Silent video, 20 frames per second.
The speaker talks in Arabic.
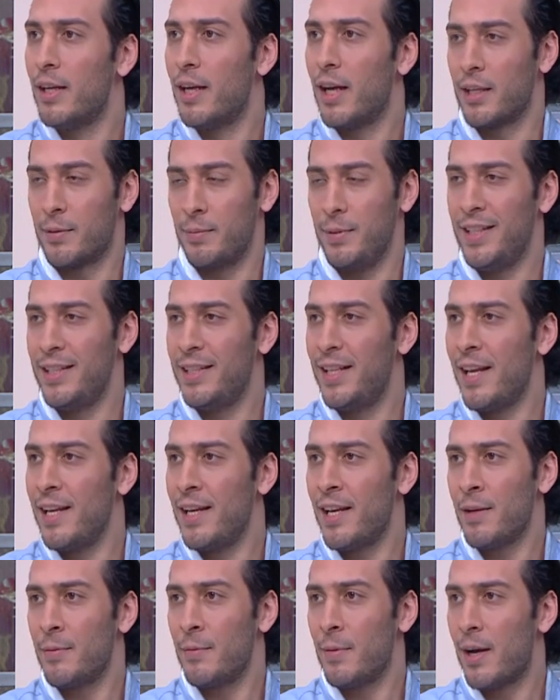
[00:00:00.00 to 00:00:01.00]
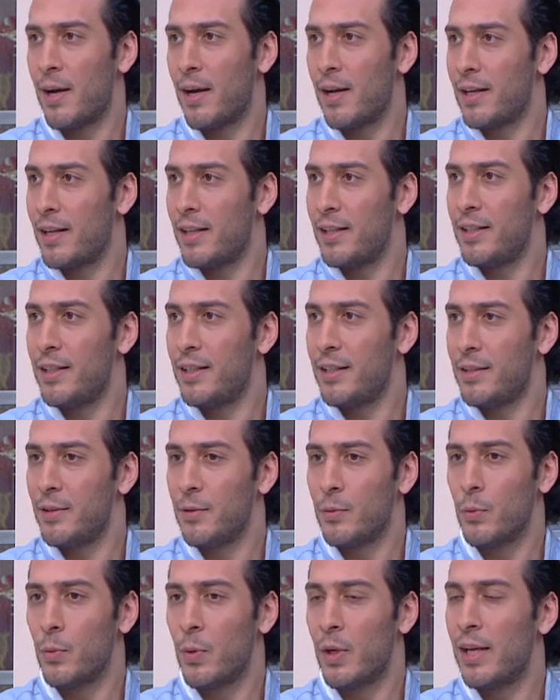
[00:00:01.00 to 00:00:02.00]
40 دقيقة ما يعني
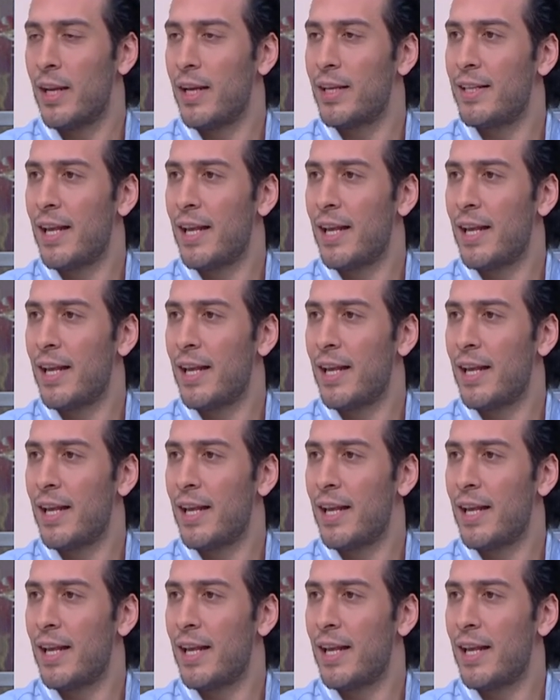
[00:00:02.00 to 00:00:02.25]
ولا